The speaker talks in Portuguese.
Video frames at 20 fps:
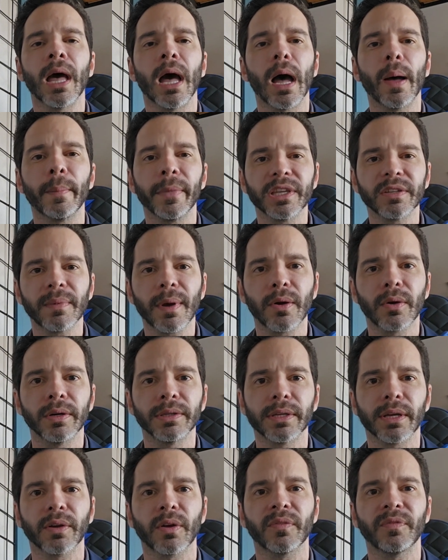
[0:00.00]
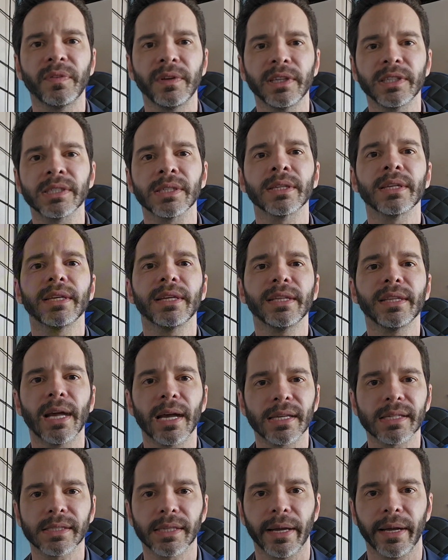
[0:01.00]
a mesma coisa que eu fiz e
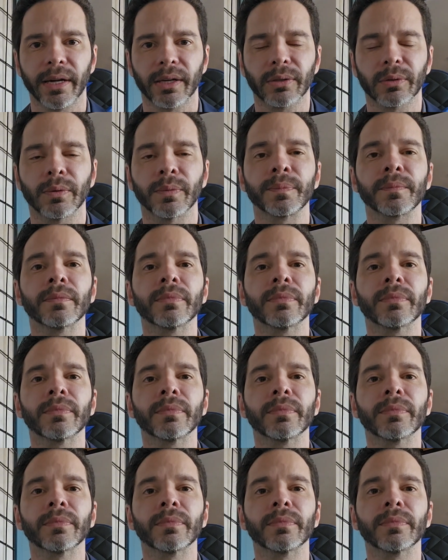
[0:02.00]
dar certo.